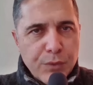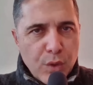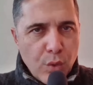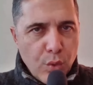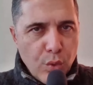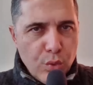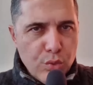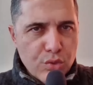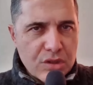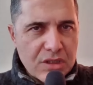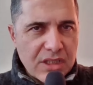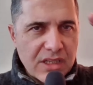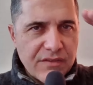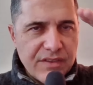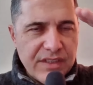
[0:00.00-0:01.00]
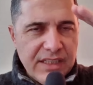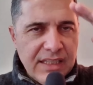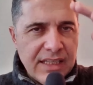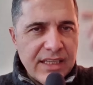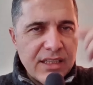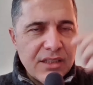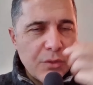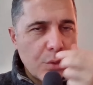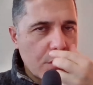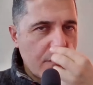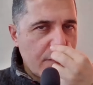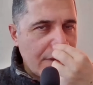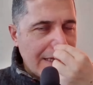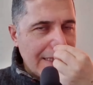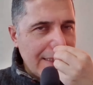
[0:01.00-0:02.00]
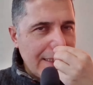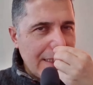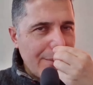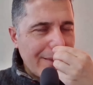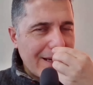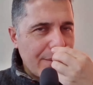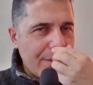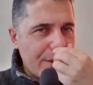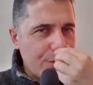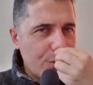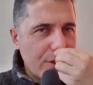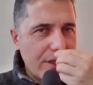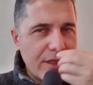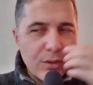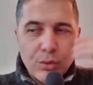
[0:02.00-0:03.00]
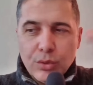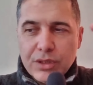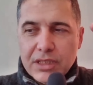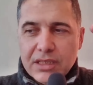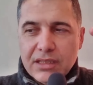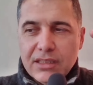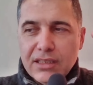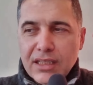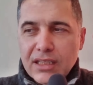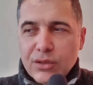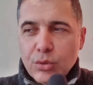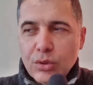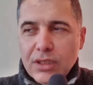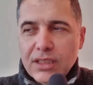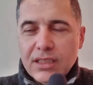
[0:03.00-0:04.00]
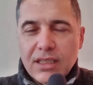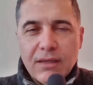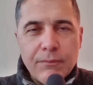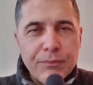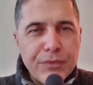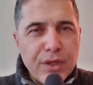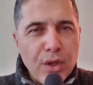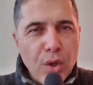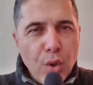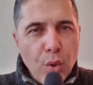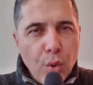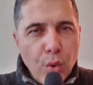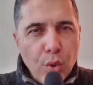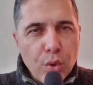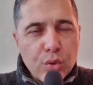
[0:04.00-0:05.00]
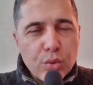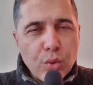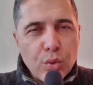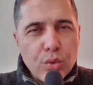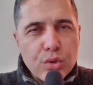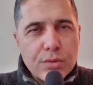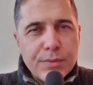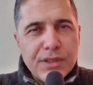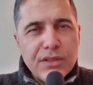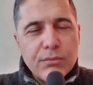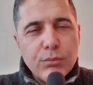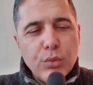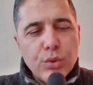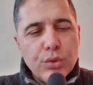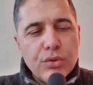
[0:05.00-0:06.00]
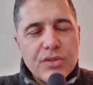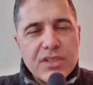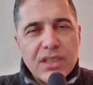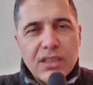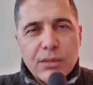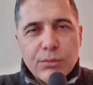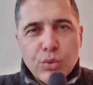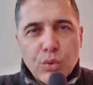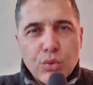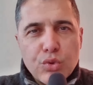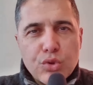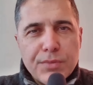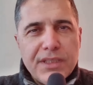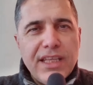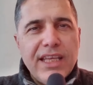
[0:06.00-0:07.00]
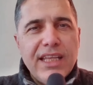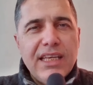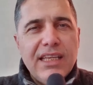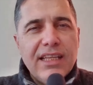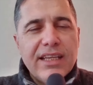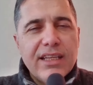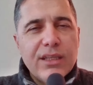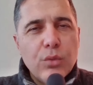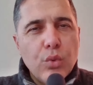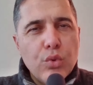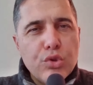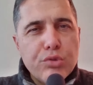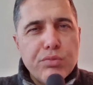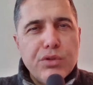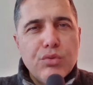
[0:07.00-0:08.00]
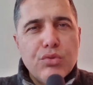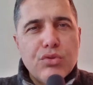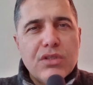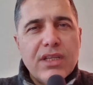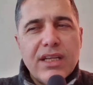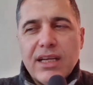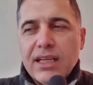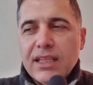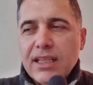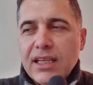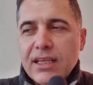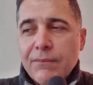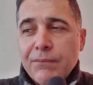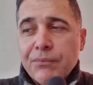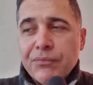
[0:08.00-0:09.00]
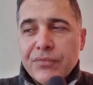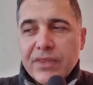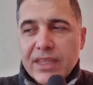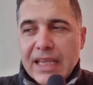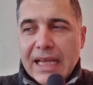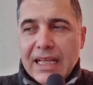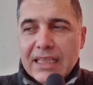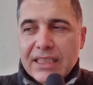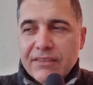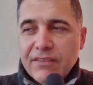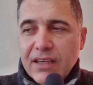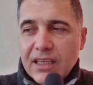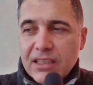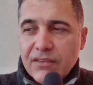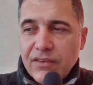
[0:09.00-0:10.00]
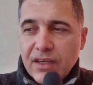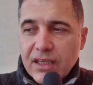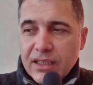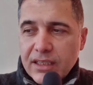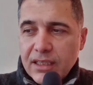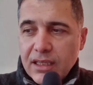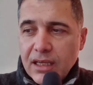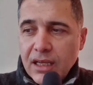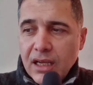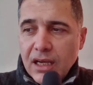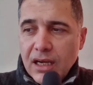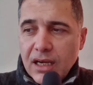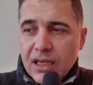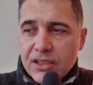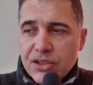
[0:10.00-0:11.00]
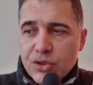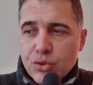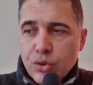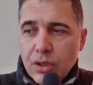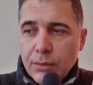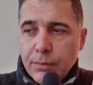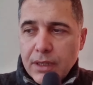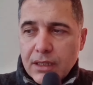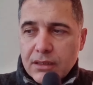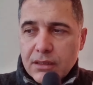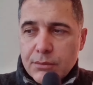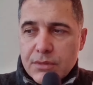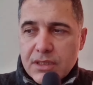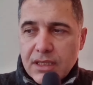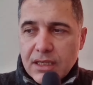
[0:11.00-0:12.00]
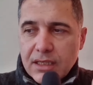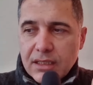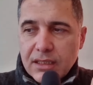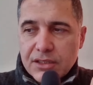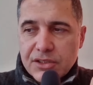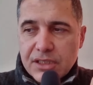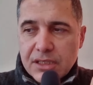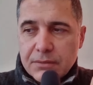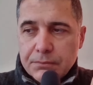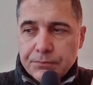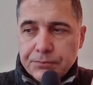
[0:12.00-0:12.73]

o üst tarafı ileriye doğru vadeyle beraber yukarıya doğru gittiğinden dolayı da o 9000 bugün sanırım 9050'lere 9100'lere kadar geldi vade farkıyla. Ancak şöyle baktığımızda arkadaşlar